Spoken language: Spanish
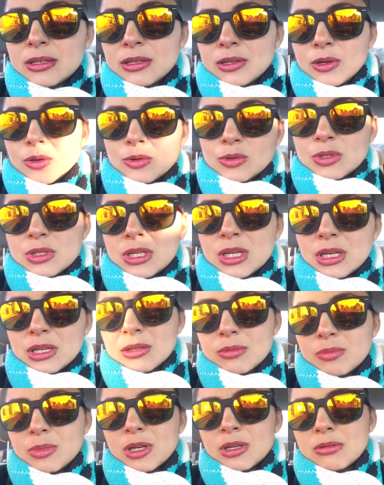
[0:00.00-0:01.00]
no sé,
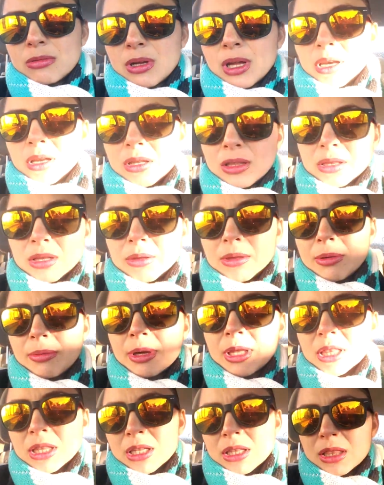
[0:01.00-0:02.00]
bueno, caliente de
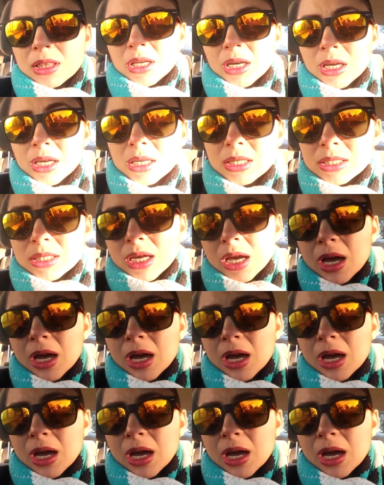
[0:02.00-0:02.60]
23